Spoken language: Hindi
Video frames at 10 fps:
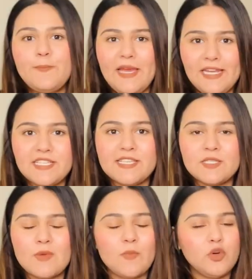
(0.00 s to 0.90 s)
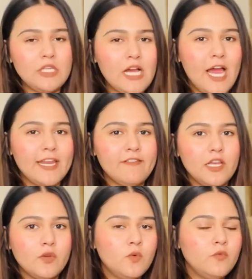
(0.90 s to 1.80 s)
पहली चीज मैं आपको दिखाने
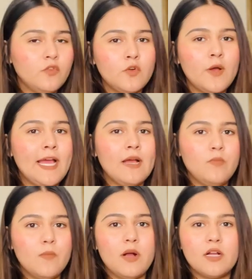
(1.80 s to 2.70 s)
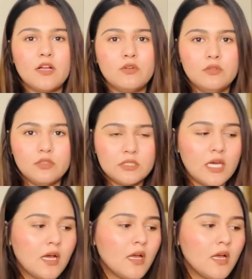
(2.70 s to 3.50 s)
वाली हूँ वो है मम्मा का कुर्ता